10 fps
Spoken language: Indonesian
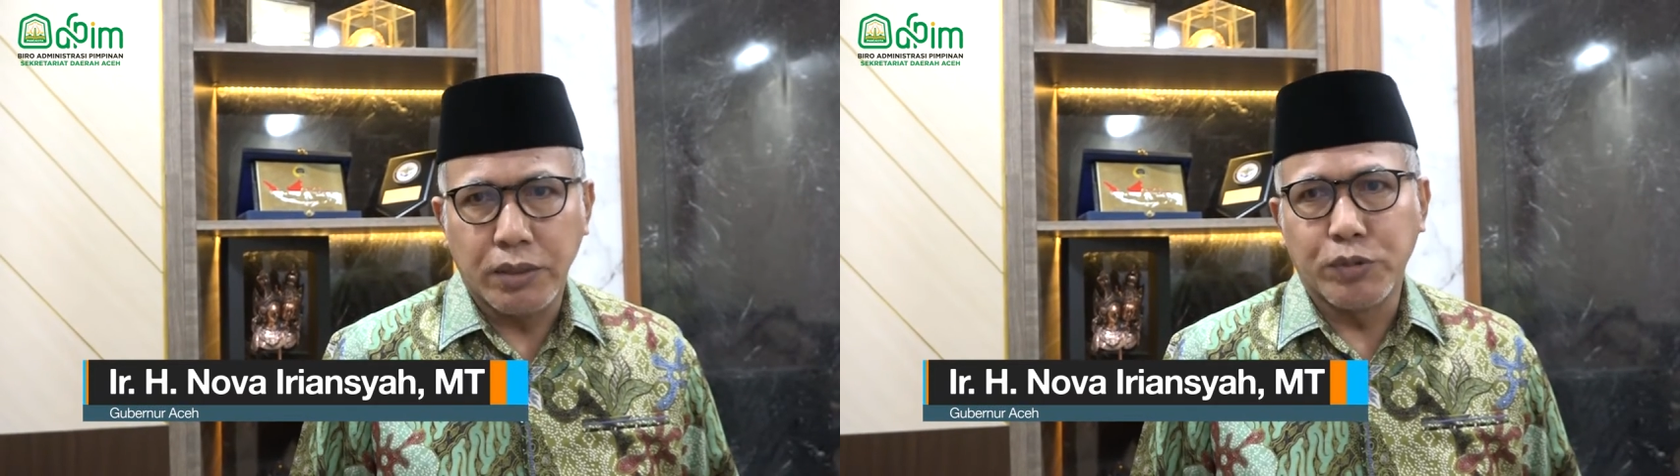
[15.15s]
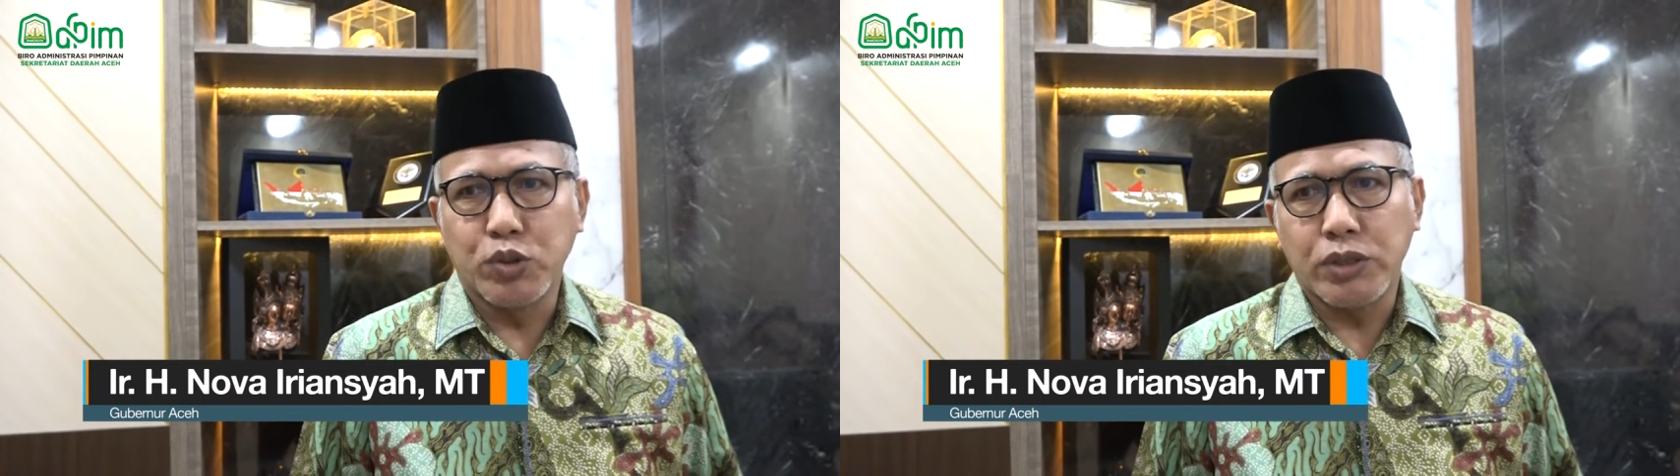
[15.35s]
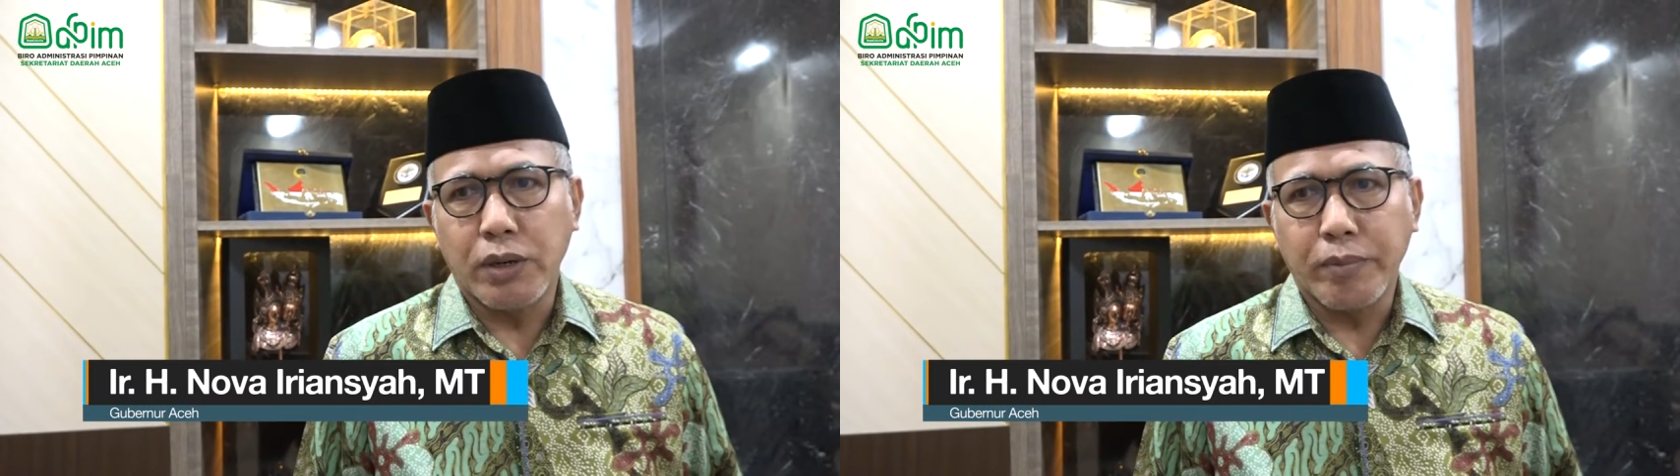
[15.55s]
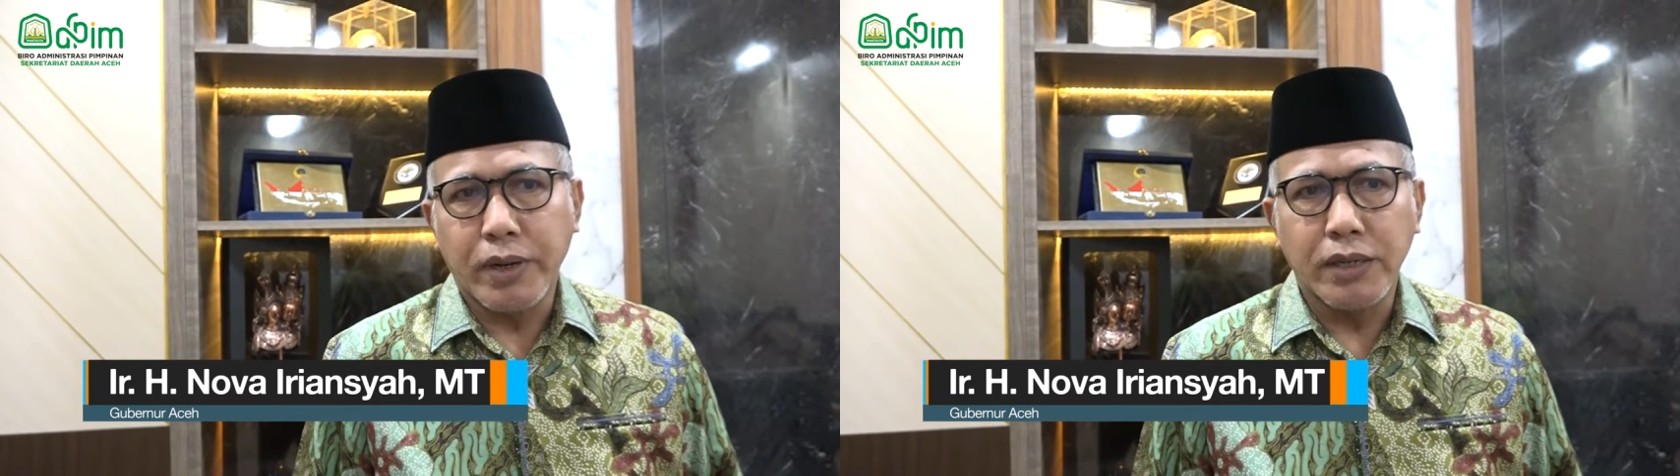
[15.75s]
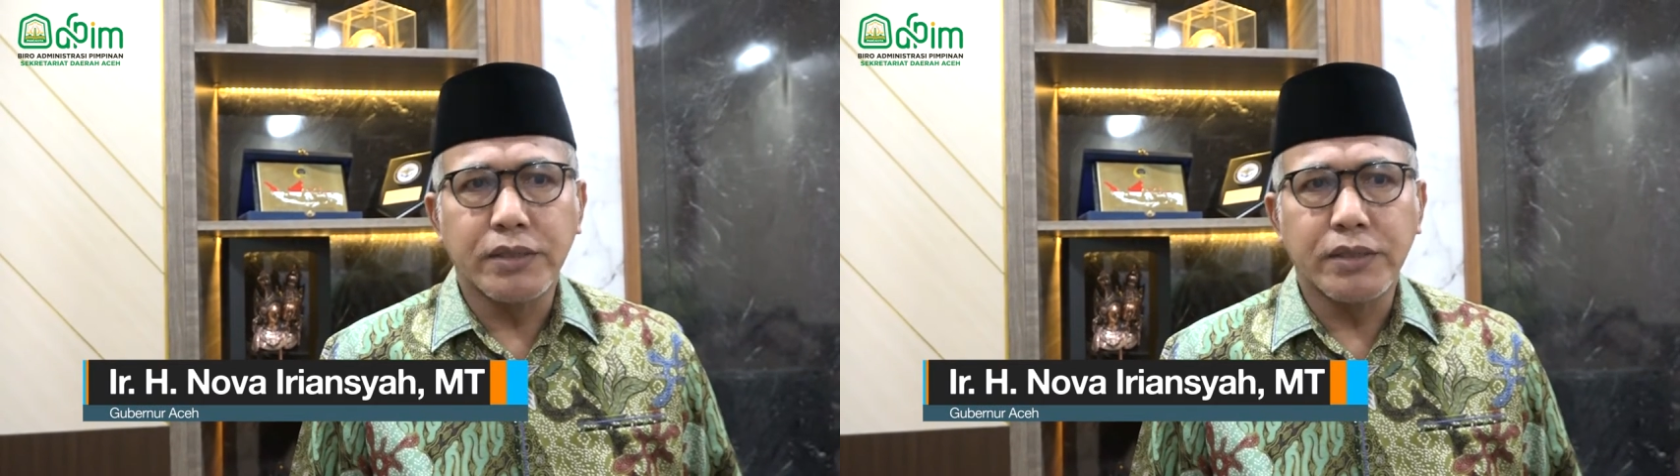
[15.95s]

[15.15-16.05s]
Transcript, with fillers: mengucapkan